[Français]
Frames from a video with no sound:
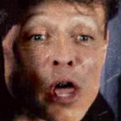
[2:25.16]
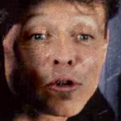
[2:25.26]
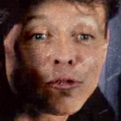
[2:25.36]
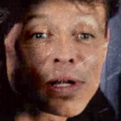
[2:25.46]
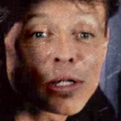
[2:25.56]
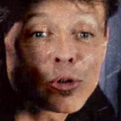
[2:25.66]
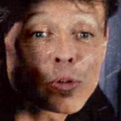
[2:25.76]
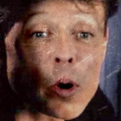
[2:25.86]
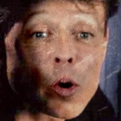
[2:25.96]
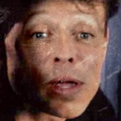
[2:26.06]
Fit
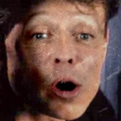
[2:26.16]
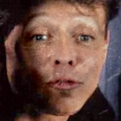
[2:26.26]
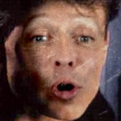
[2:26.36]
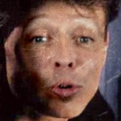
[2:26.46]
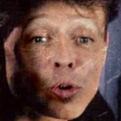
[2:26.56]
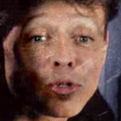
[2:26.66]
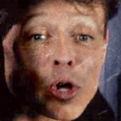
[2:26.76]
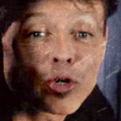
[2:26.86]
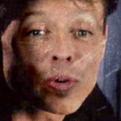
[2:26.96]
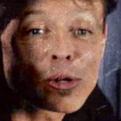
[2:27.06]
une première overdose
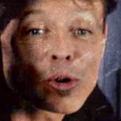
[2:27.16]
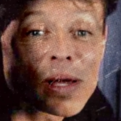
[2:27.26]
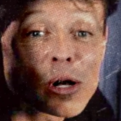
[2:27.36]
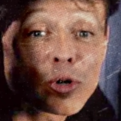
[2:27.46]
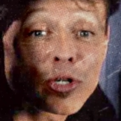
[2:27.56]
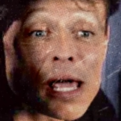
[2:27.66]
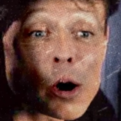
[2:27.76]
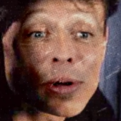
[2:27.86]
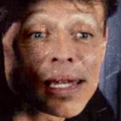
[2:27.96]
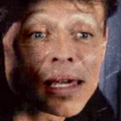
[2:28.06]
d'un joyeux mélange
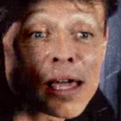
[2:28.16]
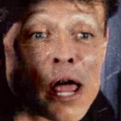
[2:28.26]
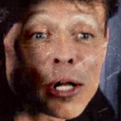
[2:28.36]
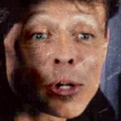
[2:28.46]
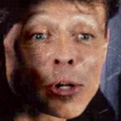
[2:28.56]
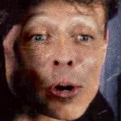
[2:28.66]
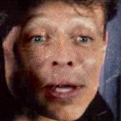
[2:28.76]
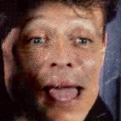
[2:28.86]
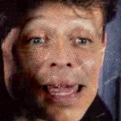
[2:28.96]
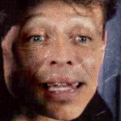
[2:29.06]
d'héroïne, de
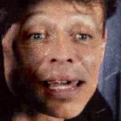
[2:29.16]
cocaïne,